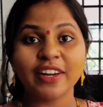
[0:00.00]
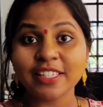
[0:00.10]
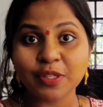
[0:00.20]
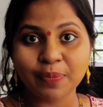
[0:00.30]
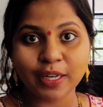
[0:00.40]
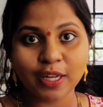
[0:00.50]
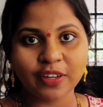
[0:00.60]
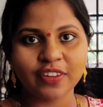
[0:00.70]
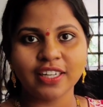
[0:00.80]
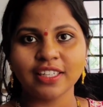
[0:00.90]
ఫ్రెండ్స్ మీరు
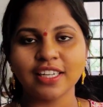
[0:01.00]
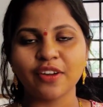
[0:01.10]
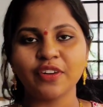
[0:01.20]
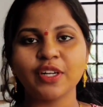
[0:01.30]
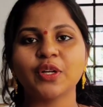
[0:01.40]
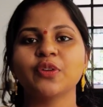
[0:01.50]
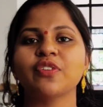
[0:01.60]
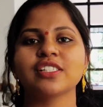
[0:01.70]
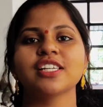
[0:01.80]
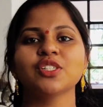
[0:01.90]
ఎవరైనా నా వీడియోని
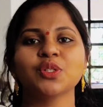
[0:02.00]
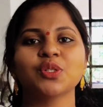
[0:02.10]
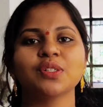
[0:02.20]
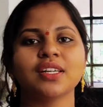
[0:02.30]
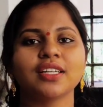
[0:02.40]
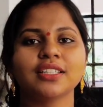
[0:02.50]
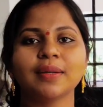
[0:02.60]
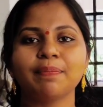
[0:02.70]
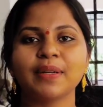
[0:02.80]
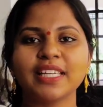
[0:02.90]
ఫస్ట్ టైం
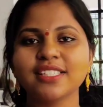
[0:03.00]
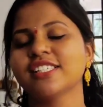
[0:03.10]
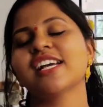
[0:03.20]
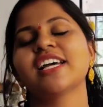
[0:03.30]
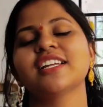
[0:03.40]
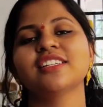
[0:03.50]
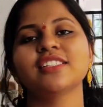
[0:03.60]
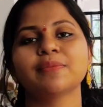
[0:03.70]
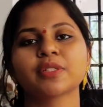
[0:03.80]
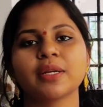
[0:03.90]
చూస్తున్నట్లయితే ప్లీజ్ ఛానల్ని
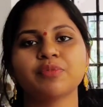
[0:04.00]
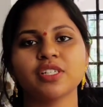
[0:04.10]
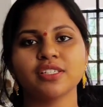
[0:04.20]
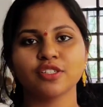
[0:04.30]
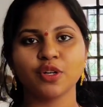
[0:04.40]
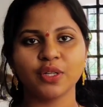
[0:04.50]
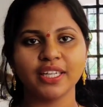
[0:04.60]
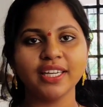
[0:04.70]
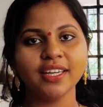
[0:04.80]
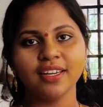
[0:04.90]
సబ్స్క్రైబ్
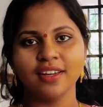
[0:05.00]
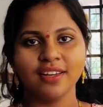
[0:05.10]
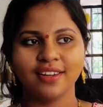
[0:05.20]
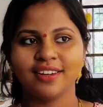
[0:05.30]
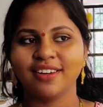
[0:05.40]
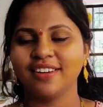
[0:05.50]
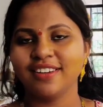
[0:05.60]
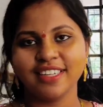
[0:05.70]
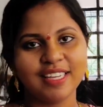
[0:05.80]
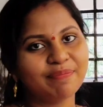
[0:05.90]
చేసుకోండి
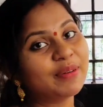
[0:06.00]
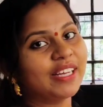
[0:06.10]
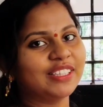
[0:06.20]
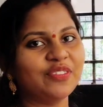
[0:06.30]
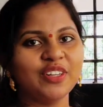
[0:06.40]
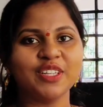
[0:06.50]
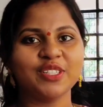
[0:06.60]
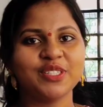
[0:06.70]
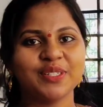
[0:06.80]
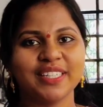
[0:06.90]
ఇప్పుడైతే
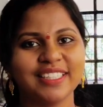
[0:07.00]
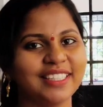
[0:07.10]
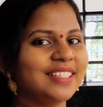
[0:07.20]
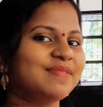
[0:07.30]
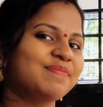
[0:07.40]
వీడియో చూడండి